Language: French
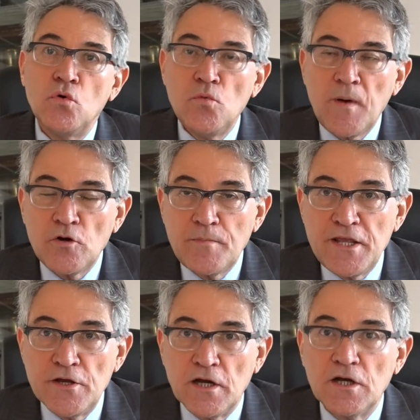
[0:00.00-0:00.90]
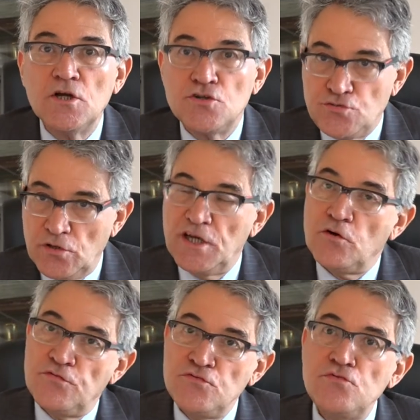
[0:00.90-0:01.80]
ou par le bailleur sur les
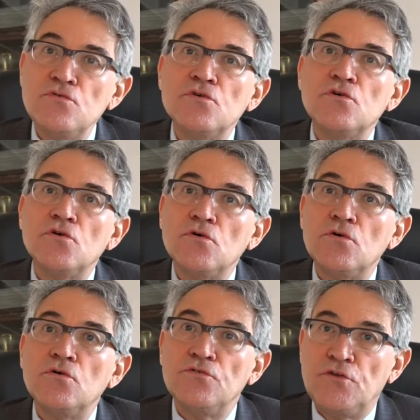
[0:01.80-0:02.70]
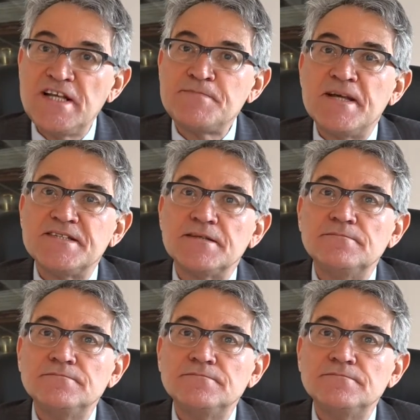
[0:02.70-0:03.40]
revenus de l'espèce.